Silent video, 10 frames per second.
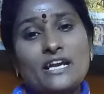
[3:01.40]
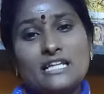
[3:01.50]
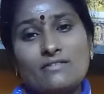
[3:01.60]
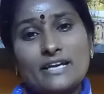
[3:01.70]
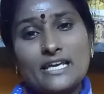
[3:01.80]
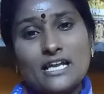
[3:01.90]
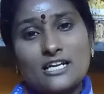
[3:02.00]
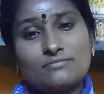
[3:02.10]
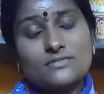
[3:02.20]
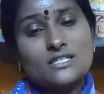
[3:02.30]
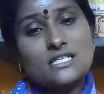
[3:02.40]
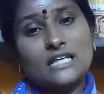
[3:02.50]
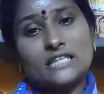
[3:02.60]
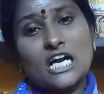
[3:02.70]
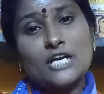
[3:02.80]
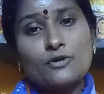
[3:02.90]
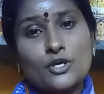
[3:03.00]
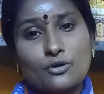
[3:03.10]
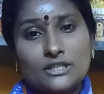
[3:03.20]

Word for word: வேண்டுதல் வைக்கிறார் சாதாரண ஒரு